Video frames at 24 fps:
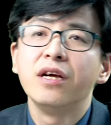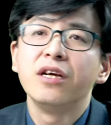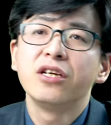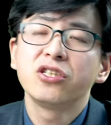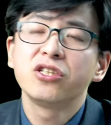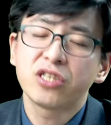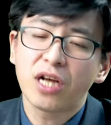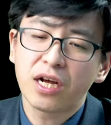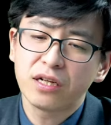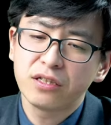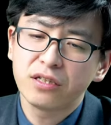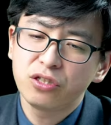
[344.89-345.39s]

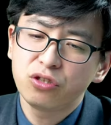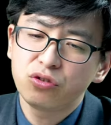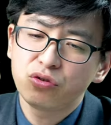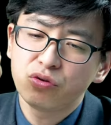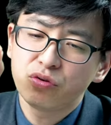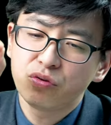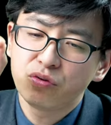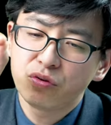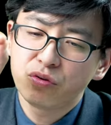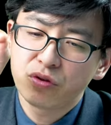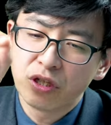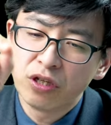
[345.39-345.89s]
上帝
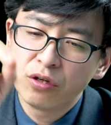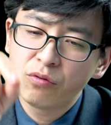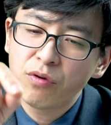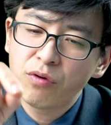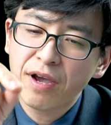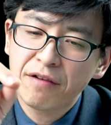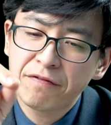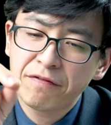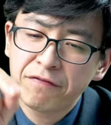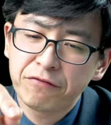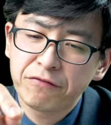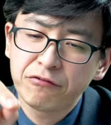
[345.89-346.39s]
就额
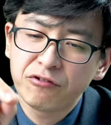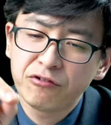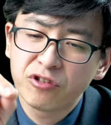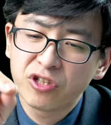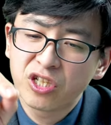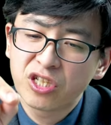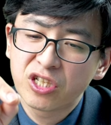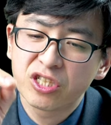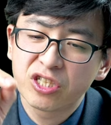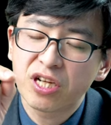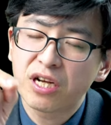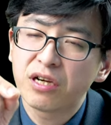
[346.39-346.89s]
外赋予
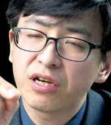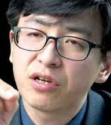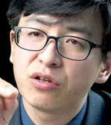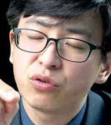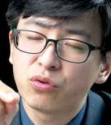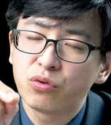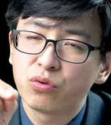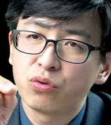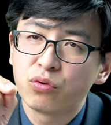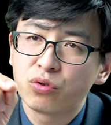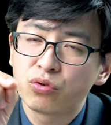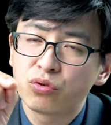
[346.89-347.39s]
那棵善恶
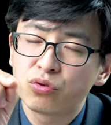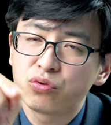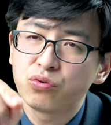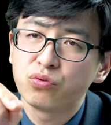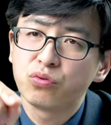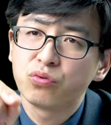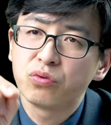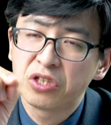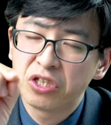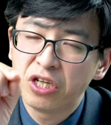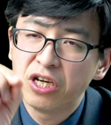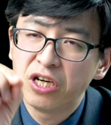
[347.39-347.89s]
果
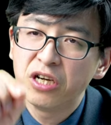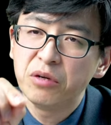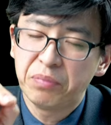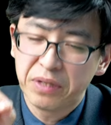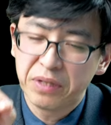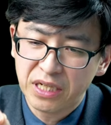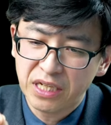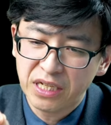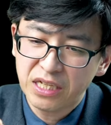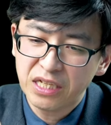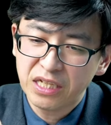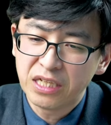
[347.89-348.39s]
树特
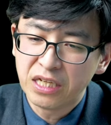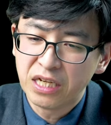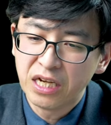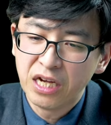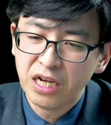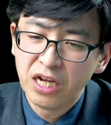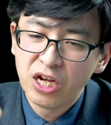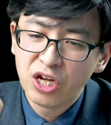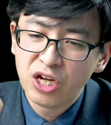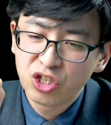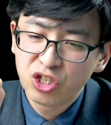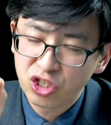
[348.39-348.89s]
别的意义，
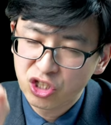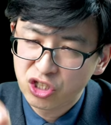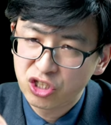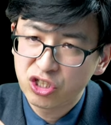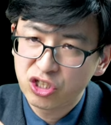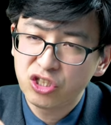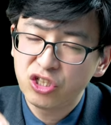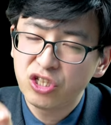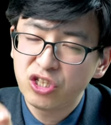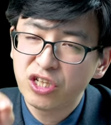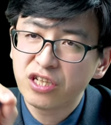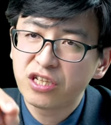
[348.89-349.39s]

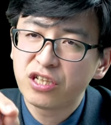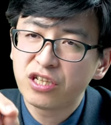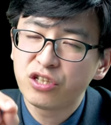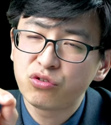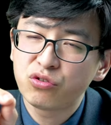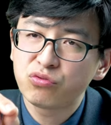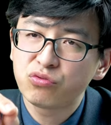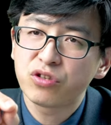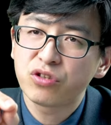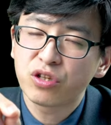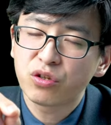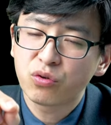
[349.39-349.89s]
吃那棵
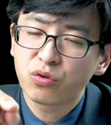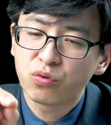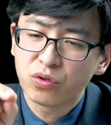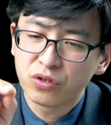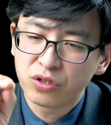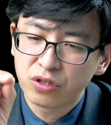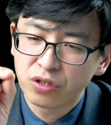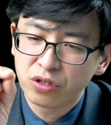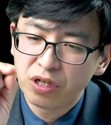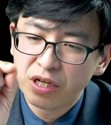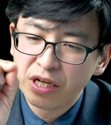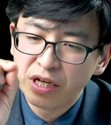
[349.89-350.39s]
树上的果
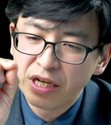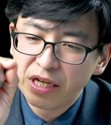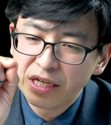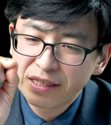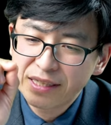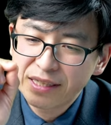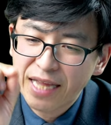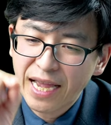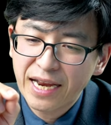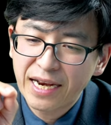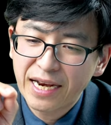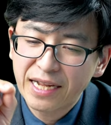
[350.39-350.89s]
子
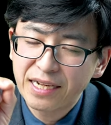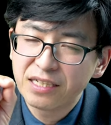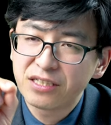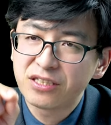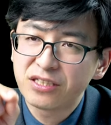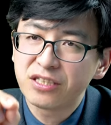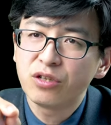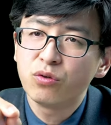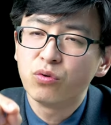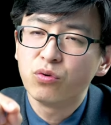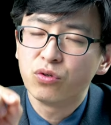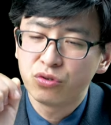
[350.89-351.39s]
带来的
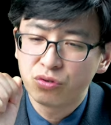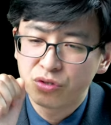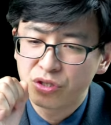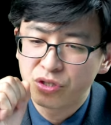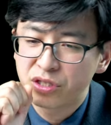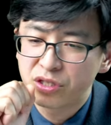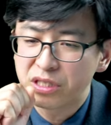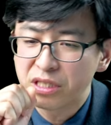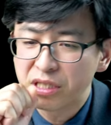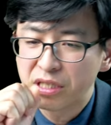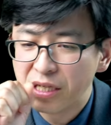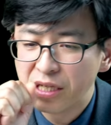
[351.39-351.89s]
结果就是
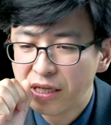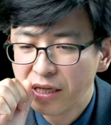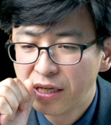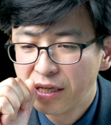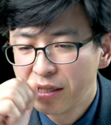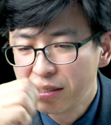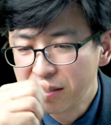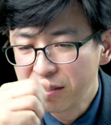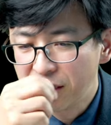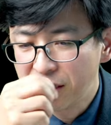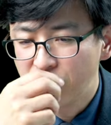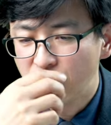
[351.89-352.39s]
死。
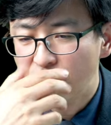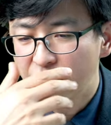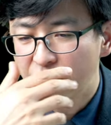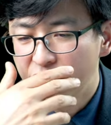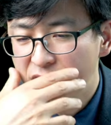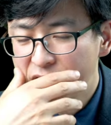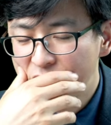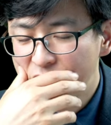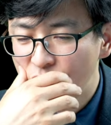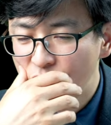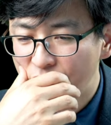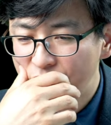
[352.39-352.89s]
结果
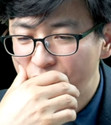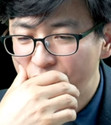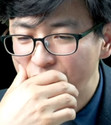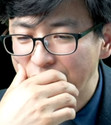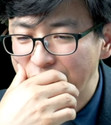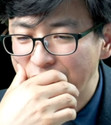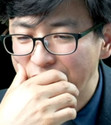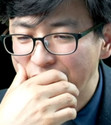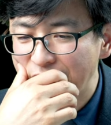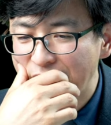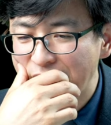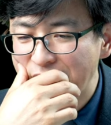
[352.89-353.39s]
呢，《创世
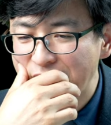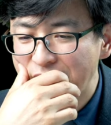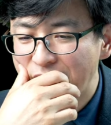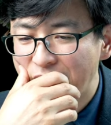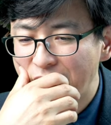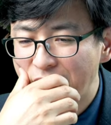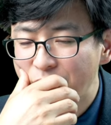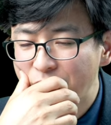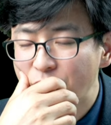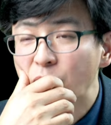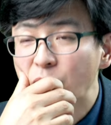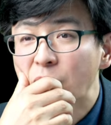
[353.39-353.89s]
纪三
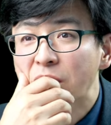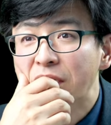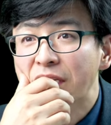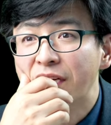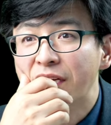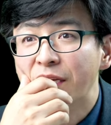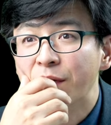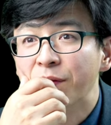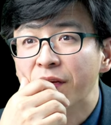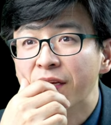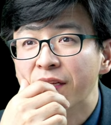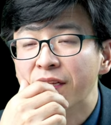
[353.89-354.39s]
章六节
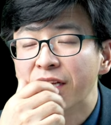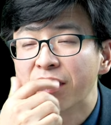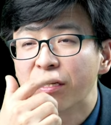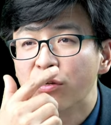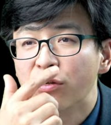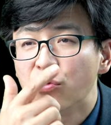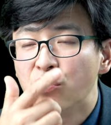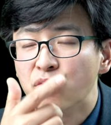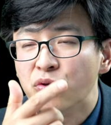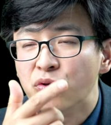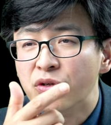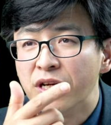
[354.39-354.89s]
里面，那个
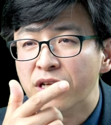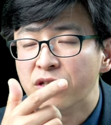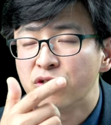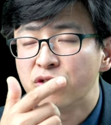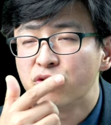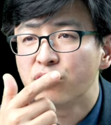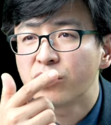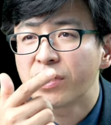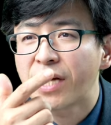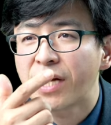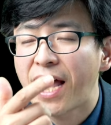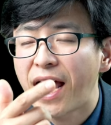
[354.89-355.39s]
女人
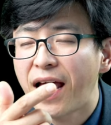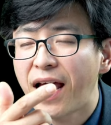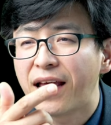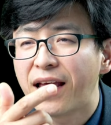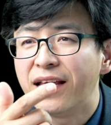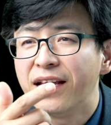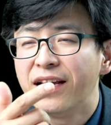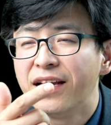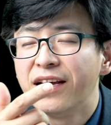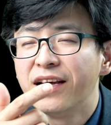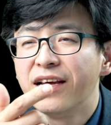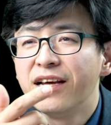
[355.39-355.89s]
就看
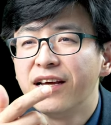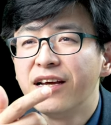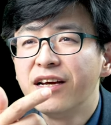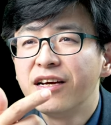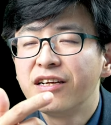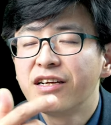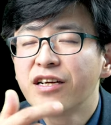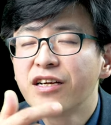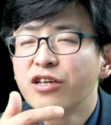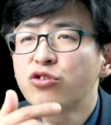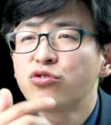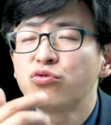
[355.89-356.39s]

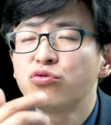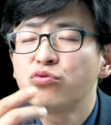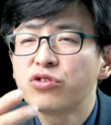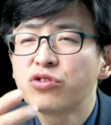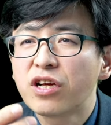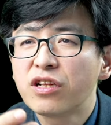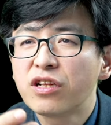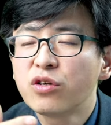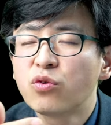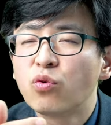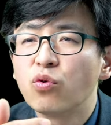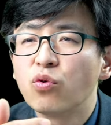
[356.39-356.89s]
那个树
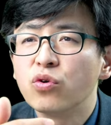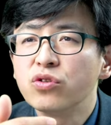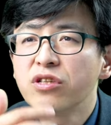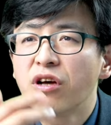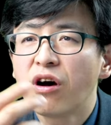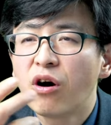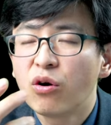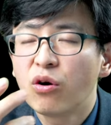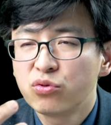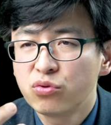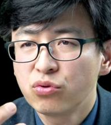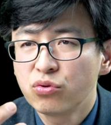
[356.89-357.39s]
上的果子
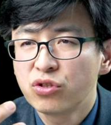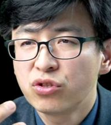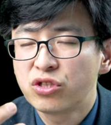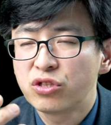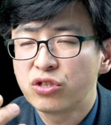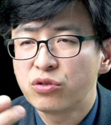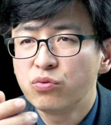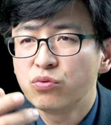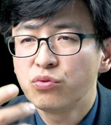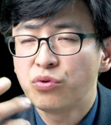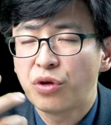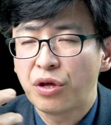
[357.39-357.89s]
好做
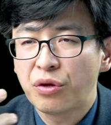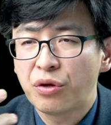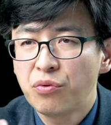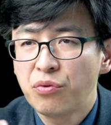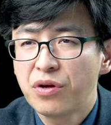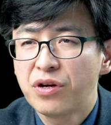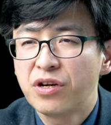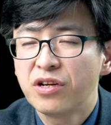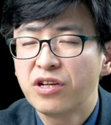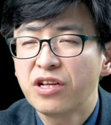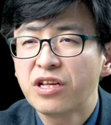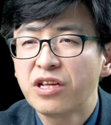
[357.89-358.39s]
食物，也
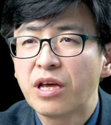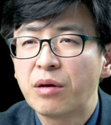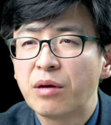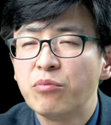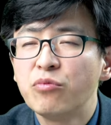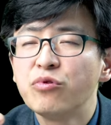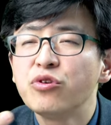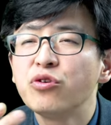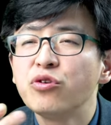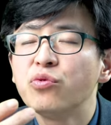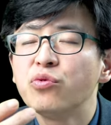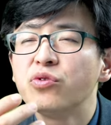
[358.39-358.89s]
悦人的眼
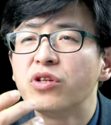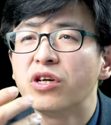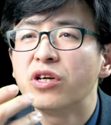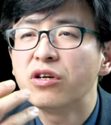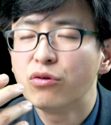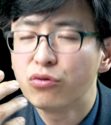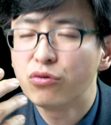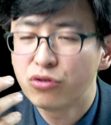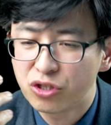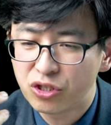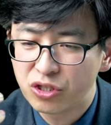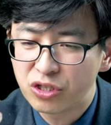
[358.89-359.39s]
目，又能
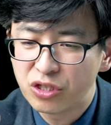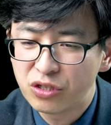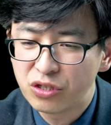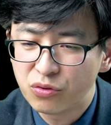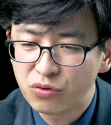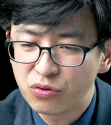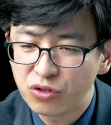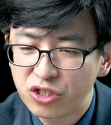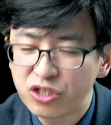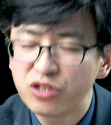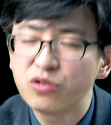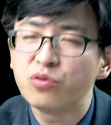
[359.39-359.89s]
够使人
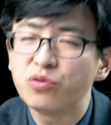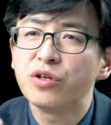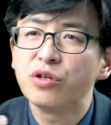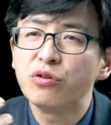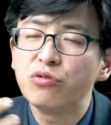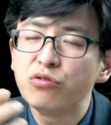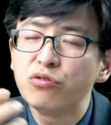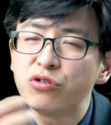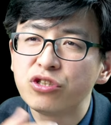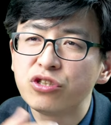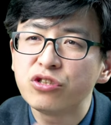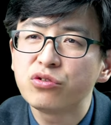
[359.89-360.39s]
有智慧，
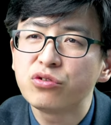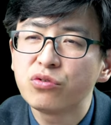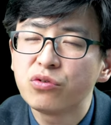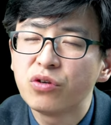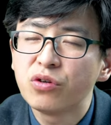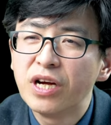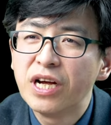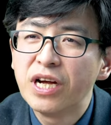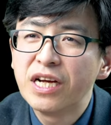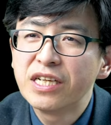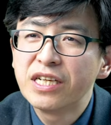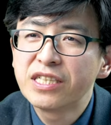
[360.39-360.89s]
于是
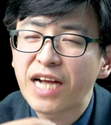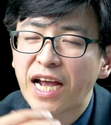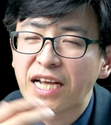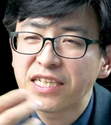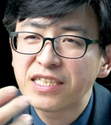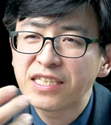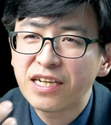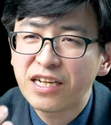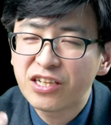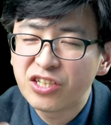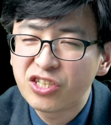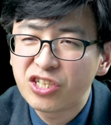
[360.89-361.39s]
就摘
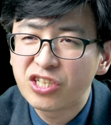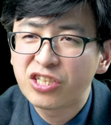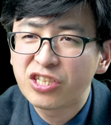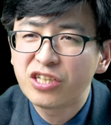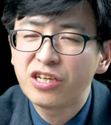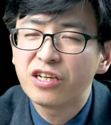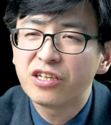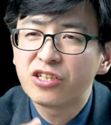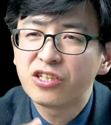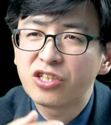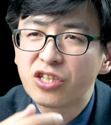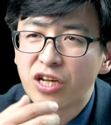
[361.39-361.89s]
下来吃
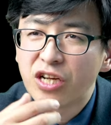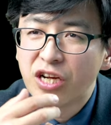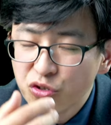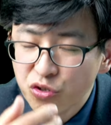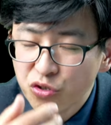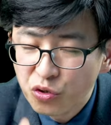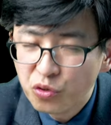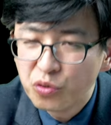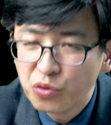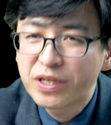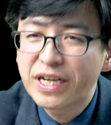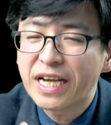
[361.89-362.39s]
了，
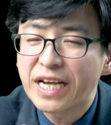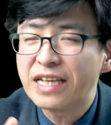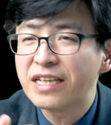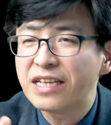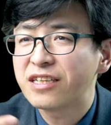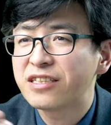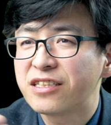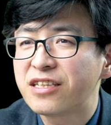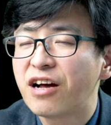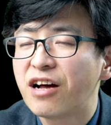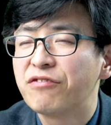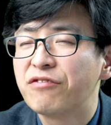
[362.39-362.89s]
又给
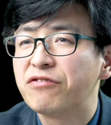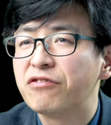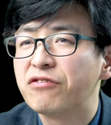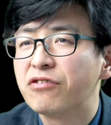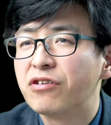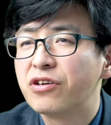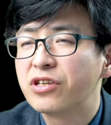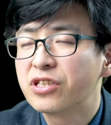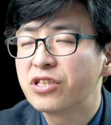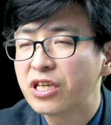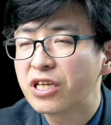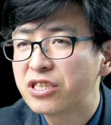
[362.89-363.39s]
丈
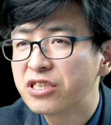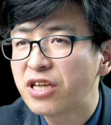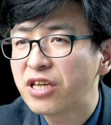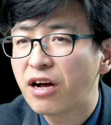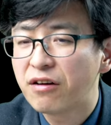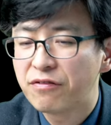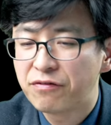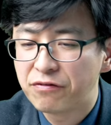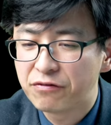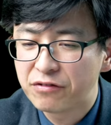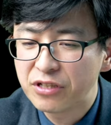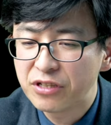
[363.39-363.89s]
夫，她
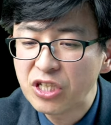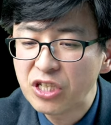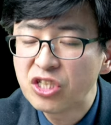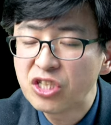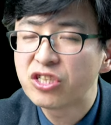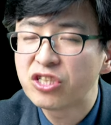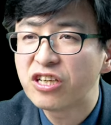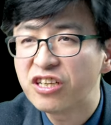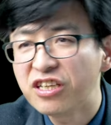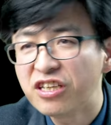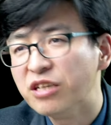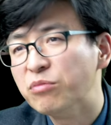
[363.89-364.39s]
丈夫一
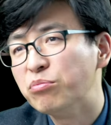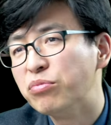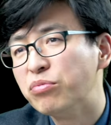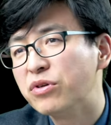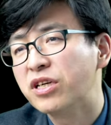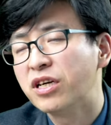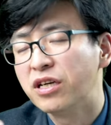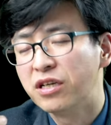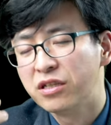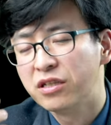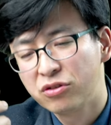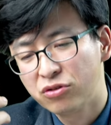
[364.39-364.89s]
声也不
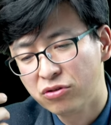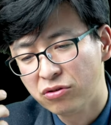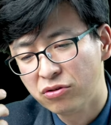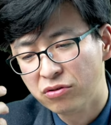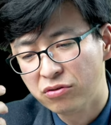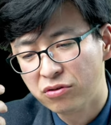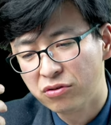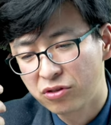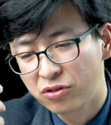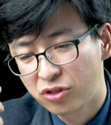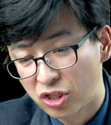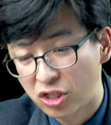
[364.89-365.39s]
吭
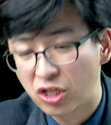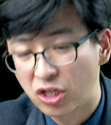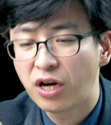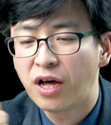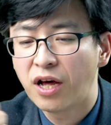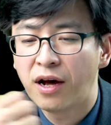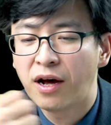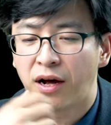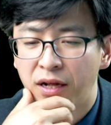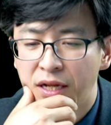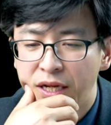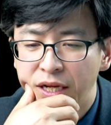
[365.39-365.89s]
就吃了
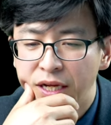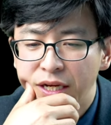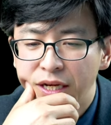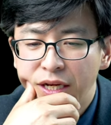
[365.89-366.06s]
哈。